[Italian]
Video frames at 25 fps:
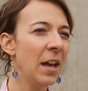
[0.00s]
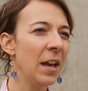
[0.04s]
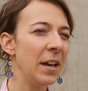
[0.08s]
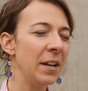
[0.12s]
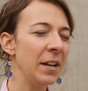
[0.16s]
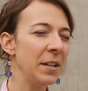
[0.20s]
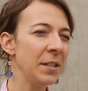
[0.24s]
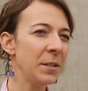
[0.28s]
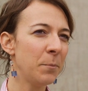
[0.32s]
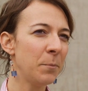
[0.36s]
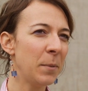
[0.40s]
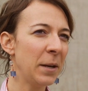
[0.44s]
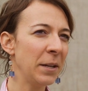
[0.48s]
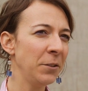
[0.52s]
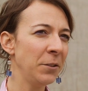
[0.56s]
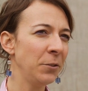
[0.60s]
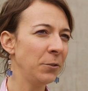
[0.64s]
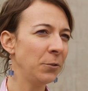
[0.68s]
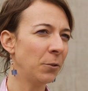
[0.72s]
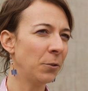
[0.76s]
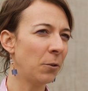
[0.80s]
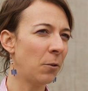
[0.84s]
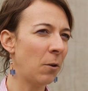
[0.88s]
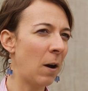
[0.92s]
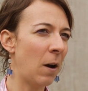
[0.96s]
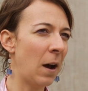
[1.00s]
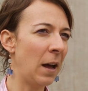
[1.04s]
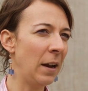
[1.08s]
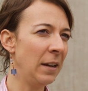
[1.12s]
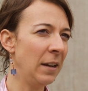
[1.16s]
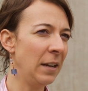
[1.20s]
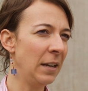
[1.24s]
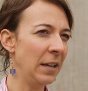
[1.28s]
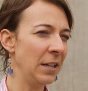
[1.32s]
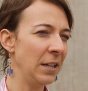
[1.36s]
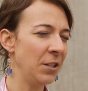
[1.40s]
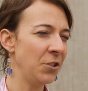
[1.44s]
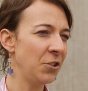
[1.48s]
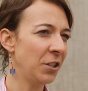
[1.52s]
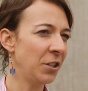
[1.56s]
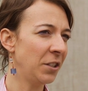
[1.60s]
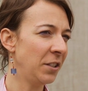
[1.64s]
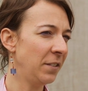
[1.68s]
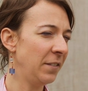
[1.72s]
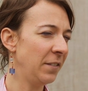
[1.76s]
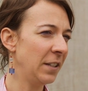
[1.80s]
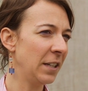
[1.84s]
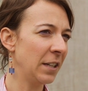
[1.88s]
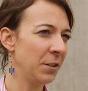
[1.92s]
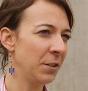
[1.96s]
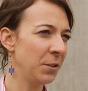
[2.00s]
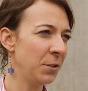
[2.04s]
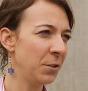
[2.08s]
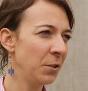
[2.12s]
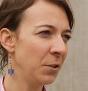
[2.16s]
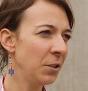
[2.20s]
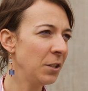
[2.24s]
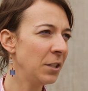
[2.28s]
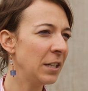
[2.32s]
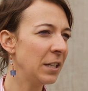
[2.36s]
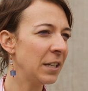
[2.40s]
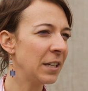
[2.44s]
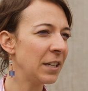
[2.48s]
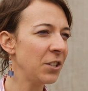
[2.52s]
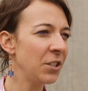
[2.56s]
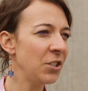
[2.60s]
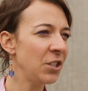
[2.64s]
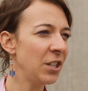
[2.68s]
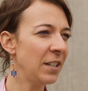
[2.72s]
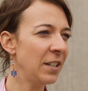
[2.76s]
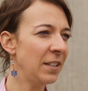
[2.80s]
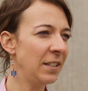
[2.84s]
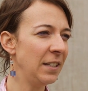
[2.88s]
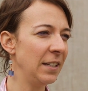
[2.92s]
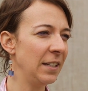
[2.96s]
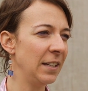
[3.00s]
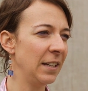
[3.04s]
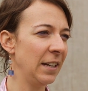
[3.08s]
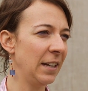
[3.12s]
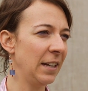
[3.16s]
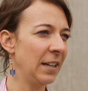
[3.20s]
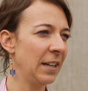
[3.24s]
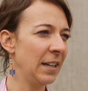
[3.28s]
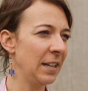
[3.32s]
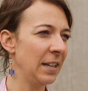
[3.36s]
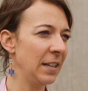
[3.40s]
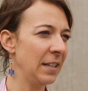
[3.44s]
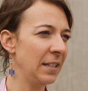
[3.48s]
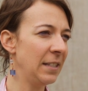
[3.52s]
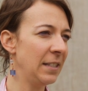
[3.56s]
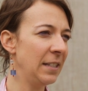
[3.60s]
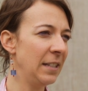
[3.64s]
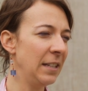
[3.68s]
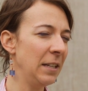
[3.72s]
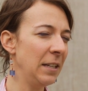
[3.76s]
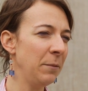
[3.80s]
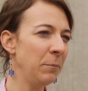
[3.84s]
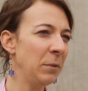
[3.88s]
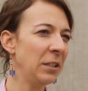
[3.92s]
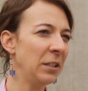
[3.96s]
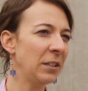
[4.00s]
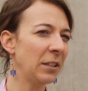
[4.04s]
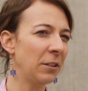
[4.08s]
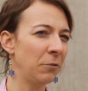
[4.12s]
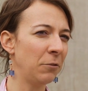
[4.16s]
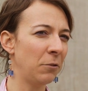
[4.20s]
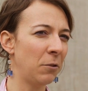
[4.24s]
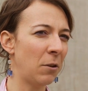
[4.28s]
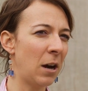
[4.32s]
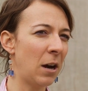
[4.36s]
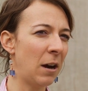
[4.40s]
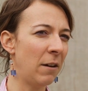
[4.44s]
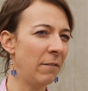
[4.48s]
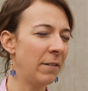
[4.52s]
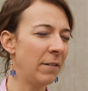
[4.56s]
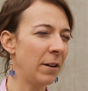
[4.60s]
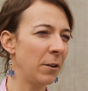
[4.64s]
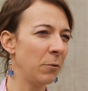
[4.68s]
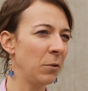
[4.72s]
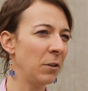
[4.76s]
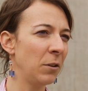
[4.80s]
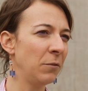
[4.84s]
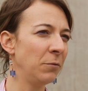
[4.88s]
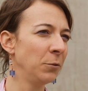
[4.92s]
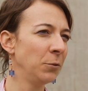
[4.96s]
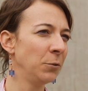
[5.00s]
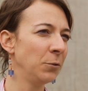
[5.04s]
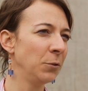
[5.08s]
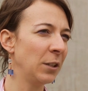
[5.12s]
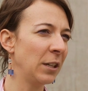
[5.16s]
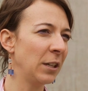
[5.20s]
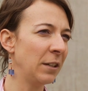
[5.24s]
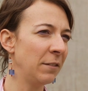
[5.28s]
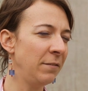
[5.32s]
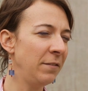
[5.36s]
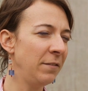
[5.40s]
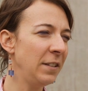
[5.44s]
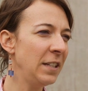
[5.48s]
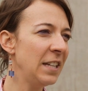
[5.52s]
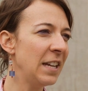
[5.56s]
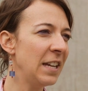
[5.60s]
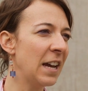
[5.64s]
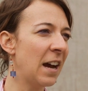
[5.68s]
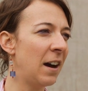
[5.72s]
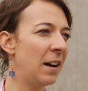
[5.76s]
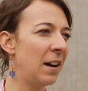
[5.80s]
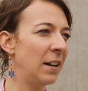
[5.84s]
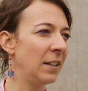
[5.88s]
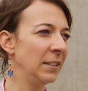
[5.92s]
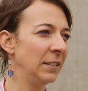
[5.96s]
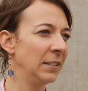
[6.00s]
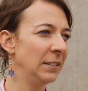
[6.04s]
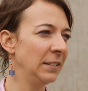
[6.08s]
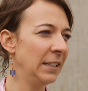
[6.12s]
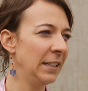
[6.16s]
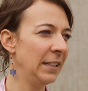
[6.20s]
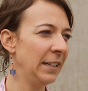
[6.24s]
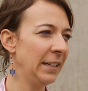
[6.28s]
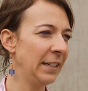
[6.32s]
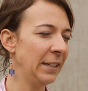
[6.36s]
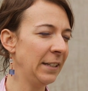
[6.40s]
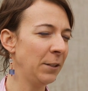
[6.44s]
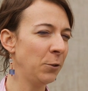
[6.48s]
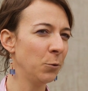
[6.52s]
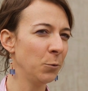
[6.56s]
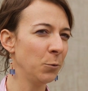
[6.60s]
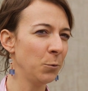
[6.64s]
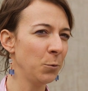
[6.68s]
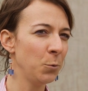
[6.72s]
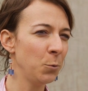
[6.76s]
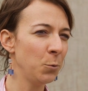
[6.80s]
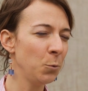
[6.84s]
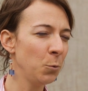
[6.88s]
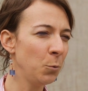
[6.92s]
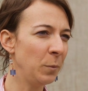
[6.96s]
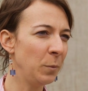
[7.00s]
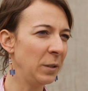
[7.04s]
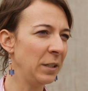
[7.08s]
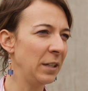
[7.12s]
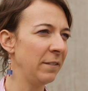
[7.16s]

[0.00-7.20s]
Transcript: Rispetto alle certificazioni energetiche che si limitano a fare una fotografia dei consumi,